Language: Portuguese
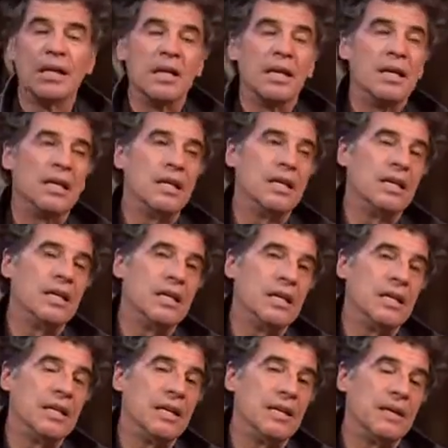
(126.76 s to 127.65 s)

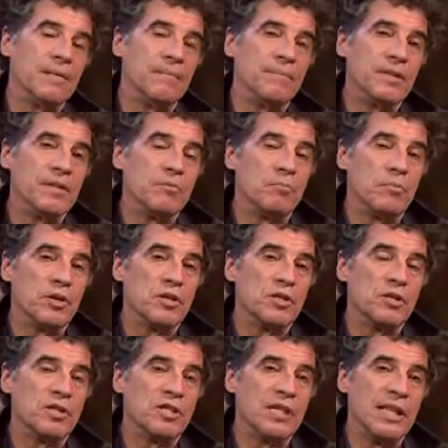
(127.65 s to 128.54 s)
e
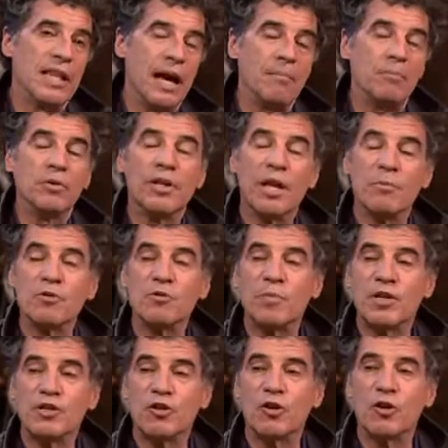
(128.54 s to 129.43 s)
depois de lá mudamos
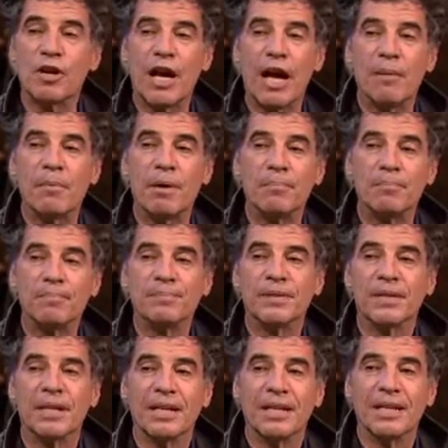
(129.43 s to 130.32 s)
para Sorocaba.
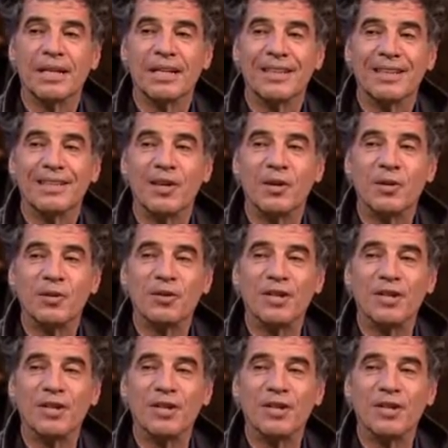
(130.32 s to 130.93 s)
Então não